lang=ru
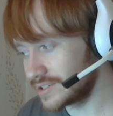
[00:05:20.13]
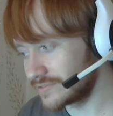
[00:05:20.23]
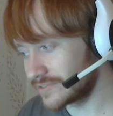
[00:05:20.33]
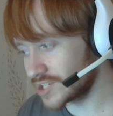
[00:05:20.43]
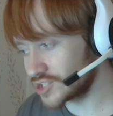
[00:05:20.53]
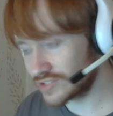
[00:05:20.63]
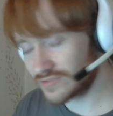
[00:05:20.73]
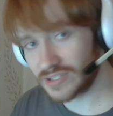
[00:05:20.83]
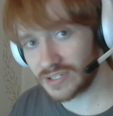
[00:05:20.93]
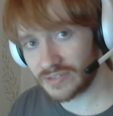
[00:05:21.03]

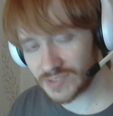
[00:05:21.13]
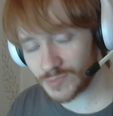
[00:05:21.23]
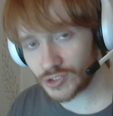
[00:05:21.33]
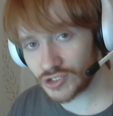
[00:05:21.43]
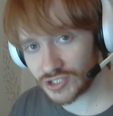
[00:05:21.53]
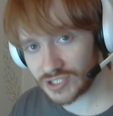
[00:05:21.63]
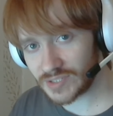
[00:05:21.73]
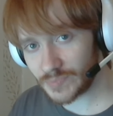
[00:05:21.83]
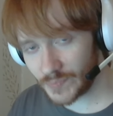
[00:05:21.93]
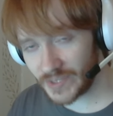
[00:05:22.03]
качестве
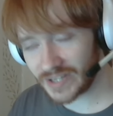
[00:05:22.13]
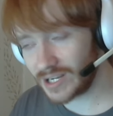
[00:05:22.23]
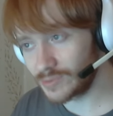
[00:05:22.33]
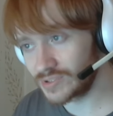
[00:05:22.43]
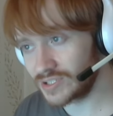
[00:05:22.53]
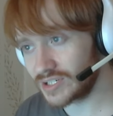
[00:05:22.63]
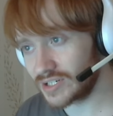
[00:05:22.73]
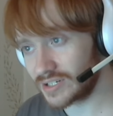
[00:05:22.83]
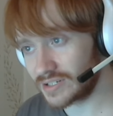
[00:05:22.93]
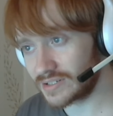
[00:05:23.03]
возможности перка у них
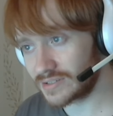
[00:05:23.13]
а,